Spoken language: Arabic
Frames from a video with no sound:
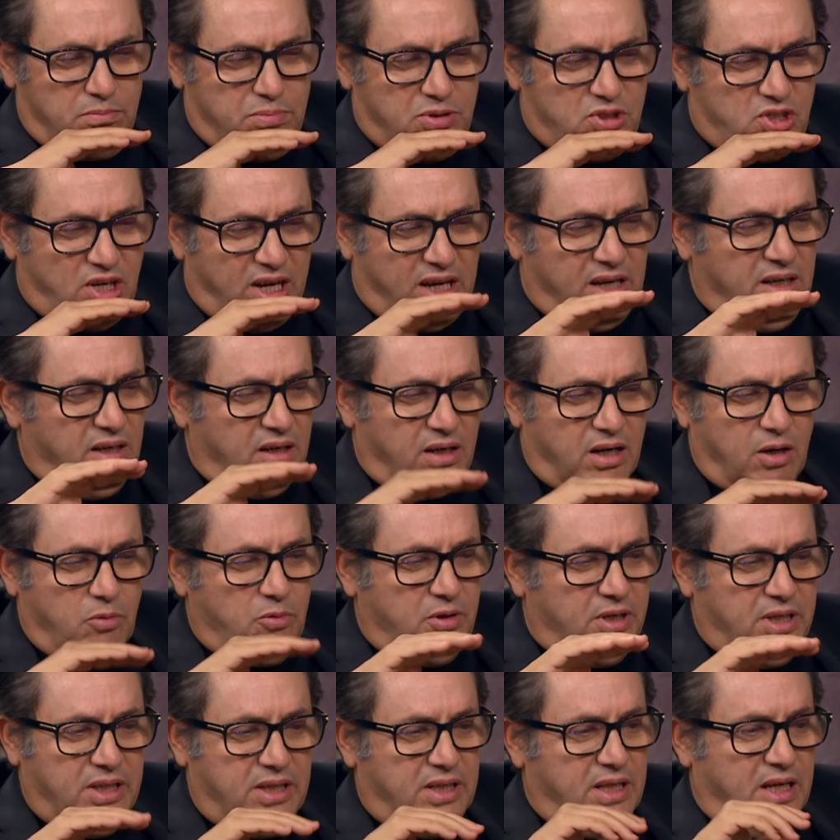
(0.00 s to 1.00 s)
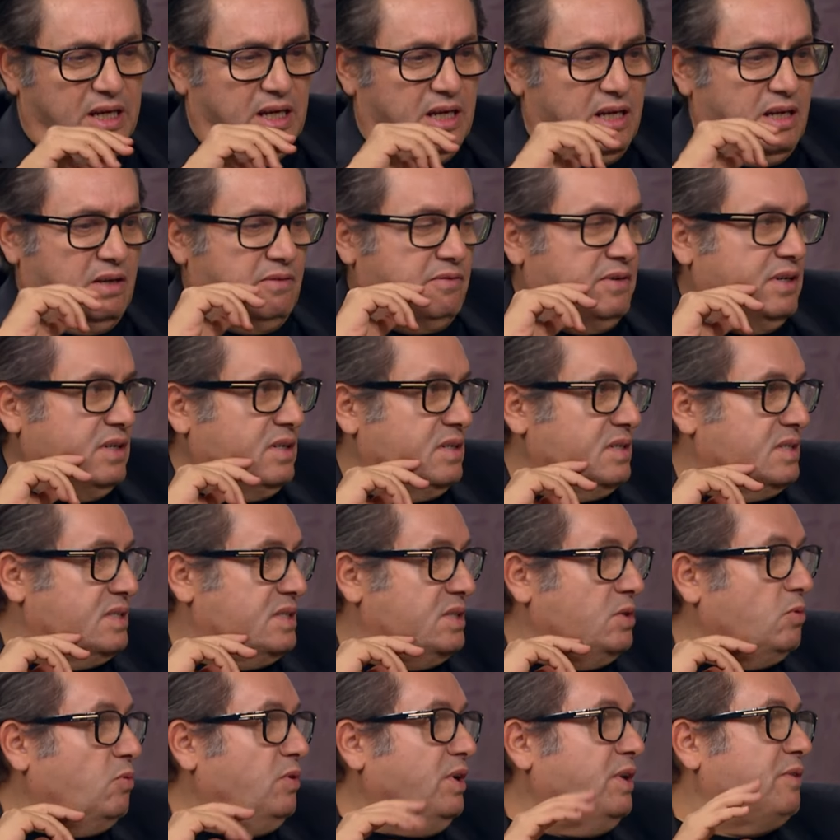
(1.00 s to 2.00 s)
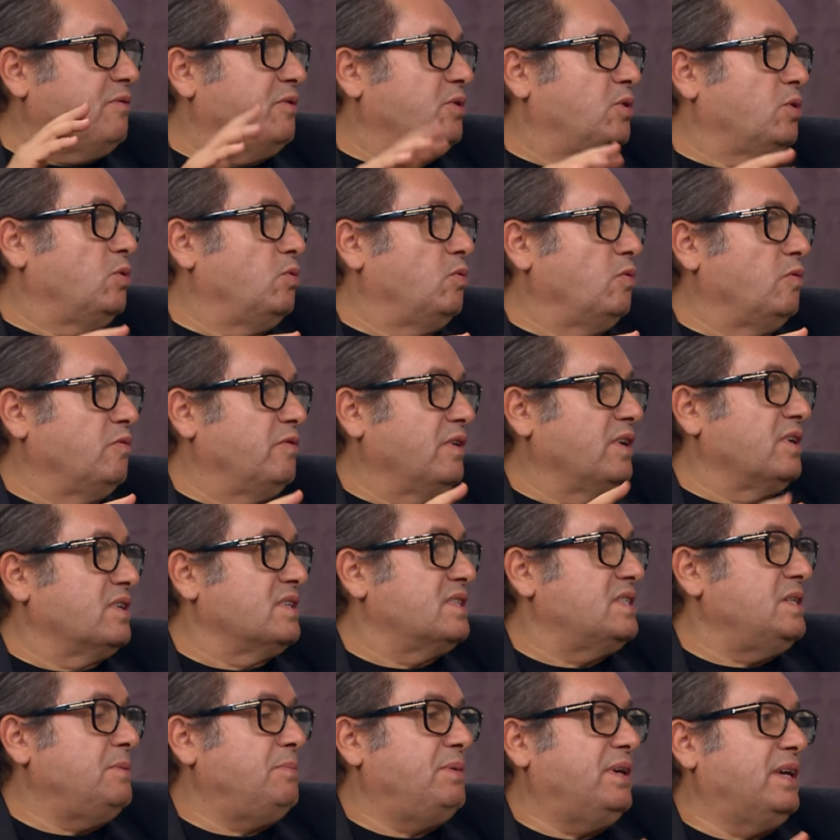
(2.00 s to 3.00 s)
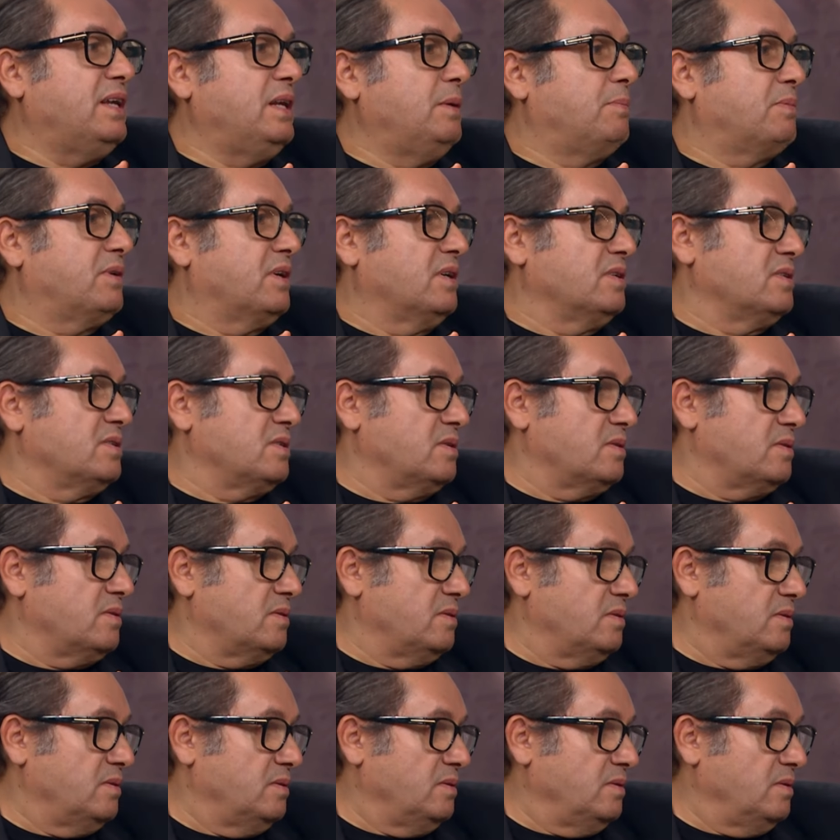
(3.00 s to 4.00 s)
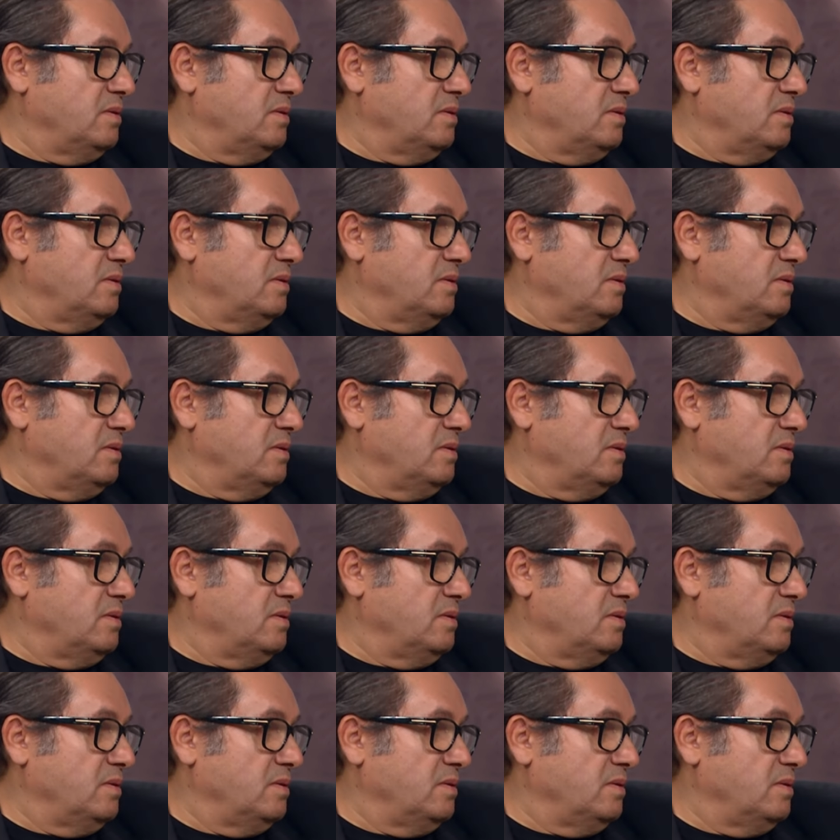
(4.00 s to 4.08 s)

بشكل قوي جدا على فيروس سي وعرفت انه الفيروس سي بيقلب كانسر